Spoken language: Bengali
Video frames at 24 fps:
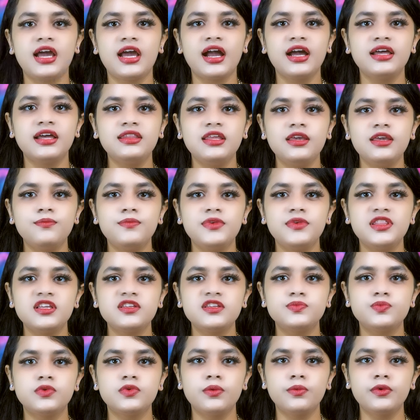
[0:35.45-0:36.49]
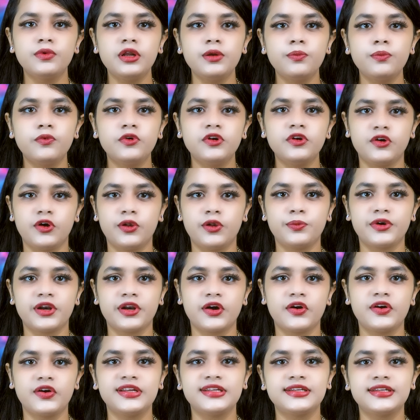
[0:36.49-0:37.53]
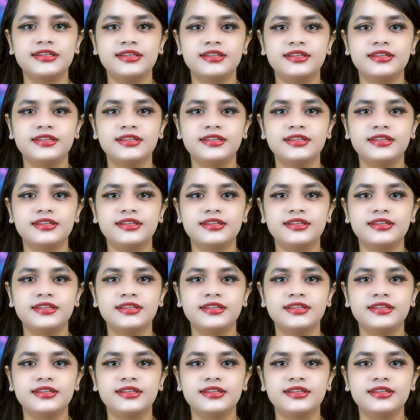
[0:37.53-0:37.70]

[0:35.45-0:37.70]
টাকা দিয়ে বিদেশ ভ্রমণের পরিকল্পনা করেন